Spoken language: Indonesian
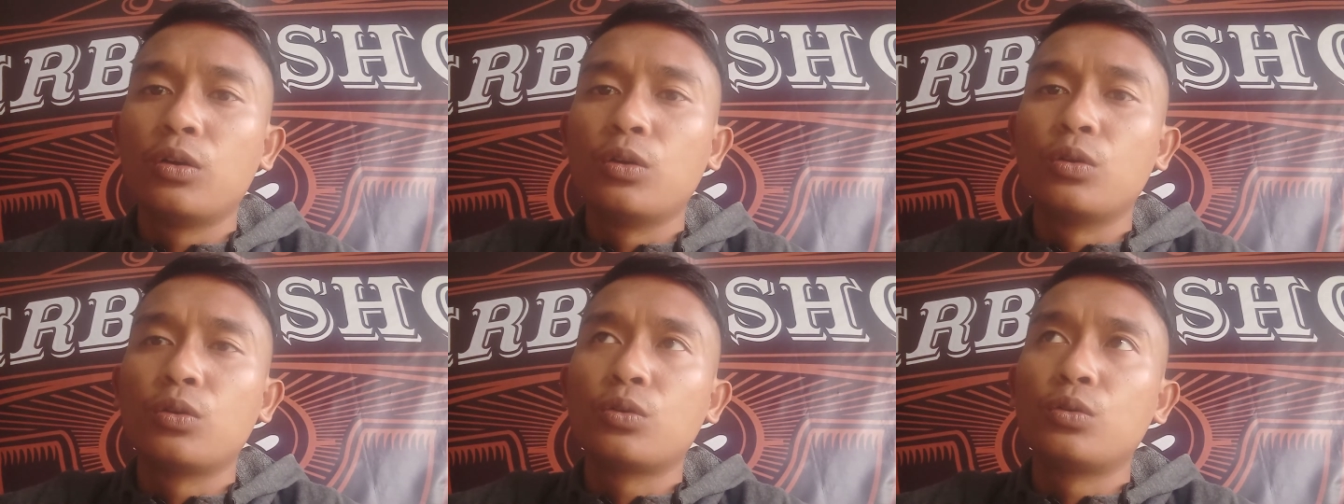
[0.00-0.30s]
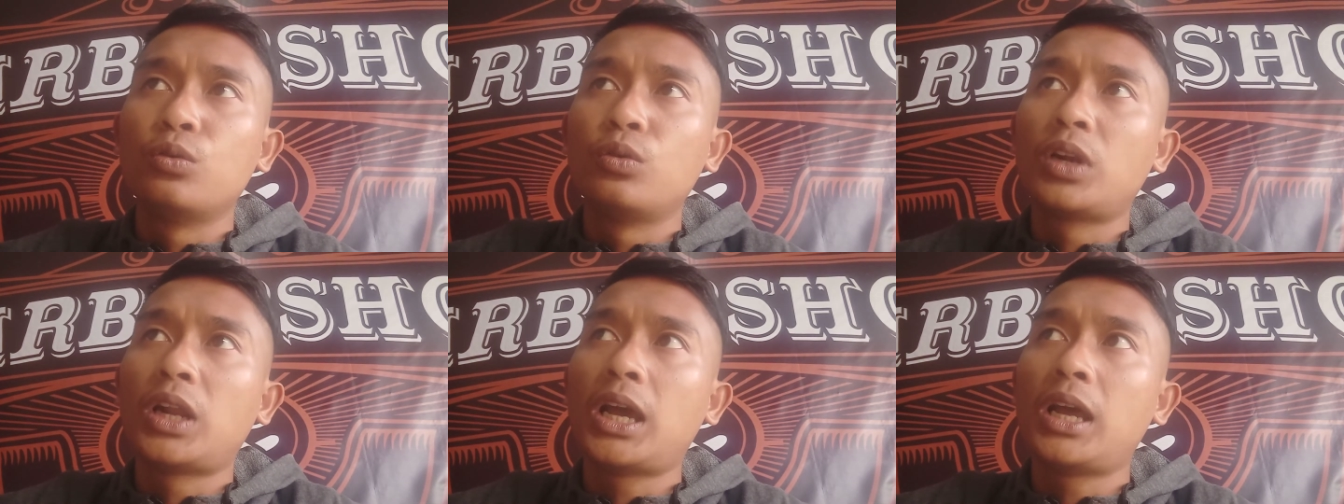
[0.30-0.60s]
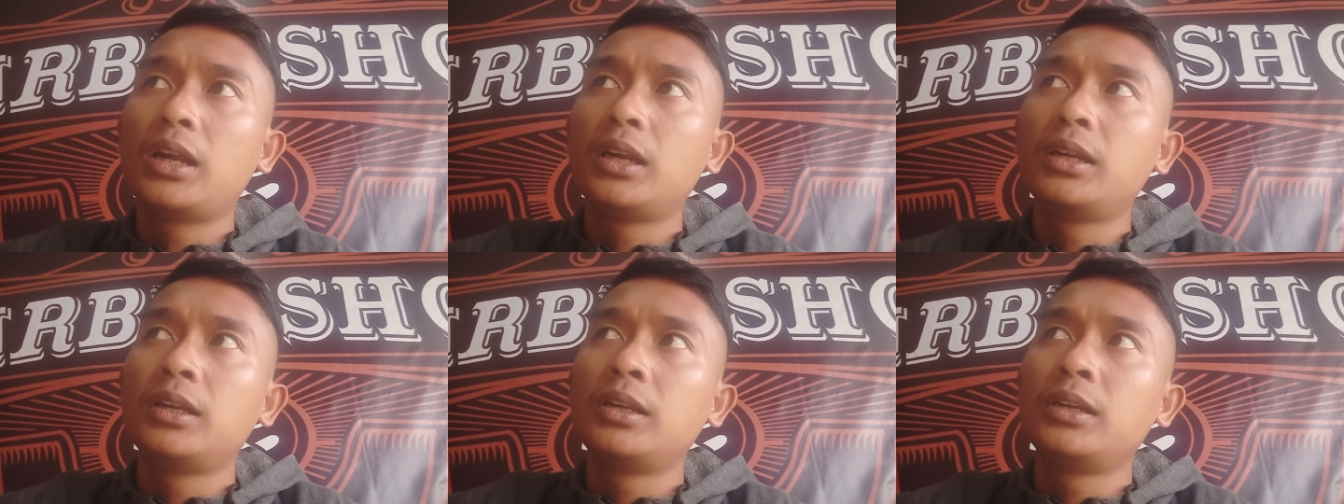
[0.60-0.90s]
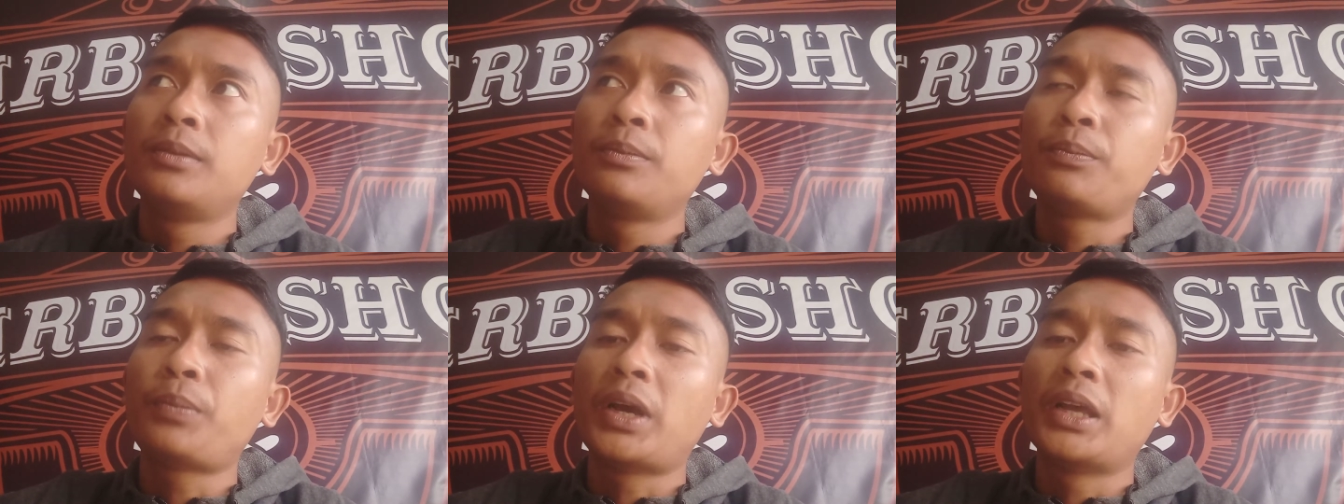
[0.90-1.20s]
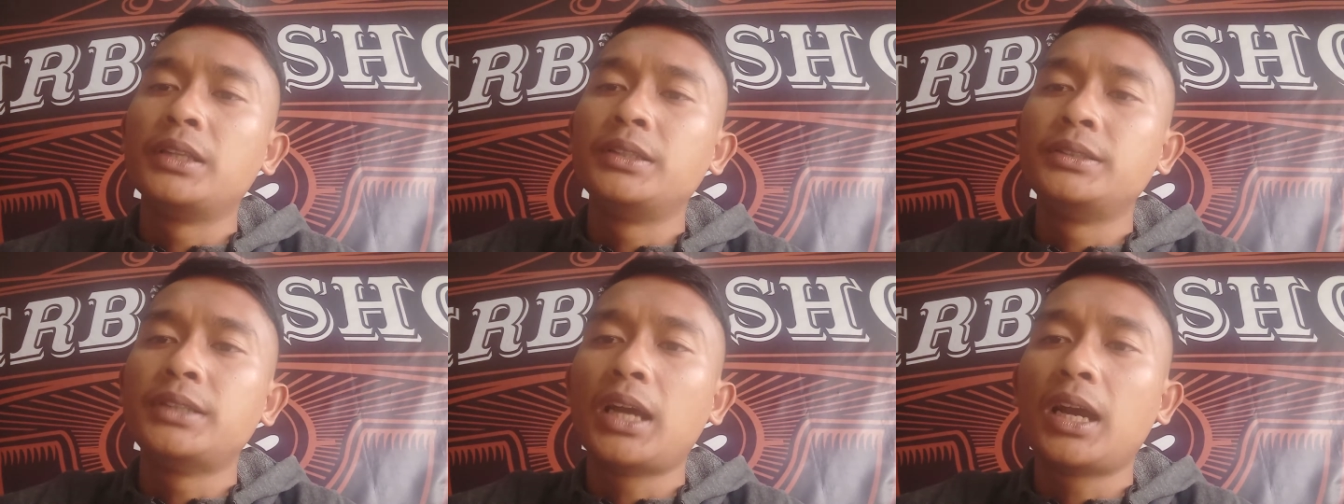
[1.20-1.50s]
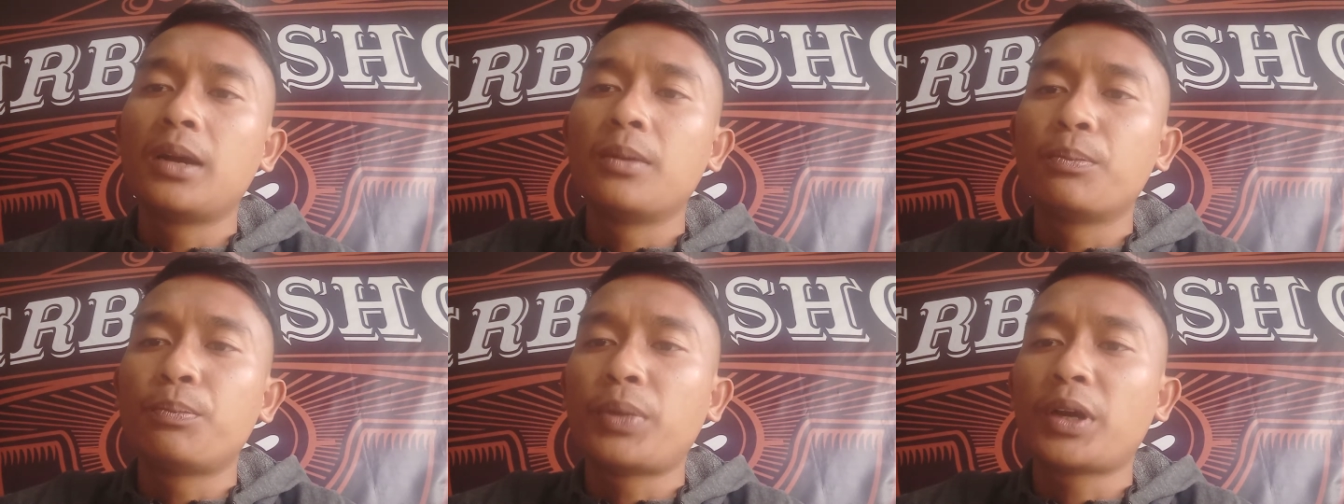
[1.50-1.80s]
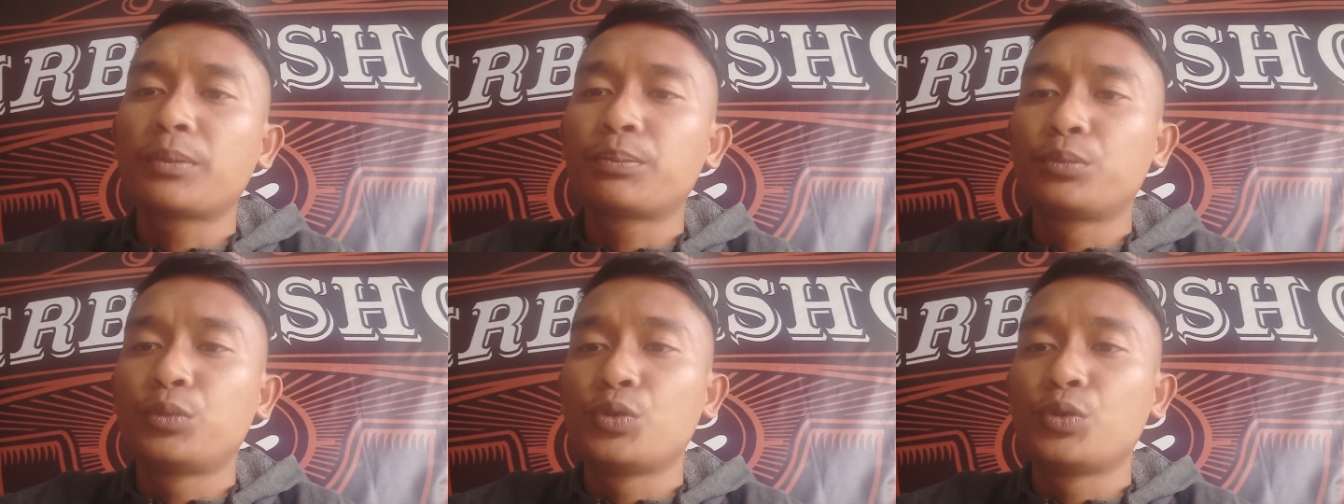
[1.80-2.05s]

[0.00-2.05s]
Ukuran panjang 40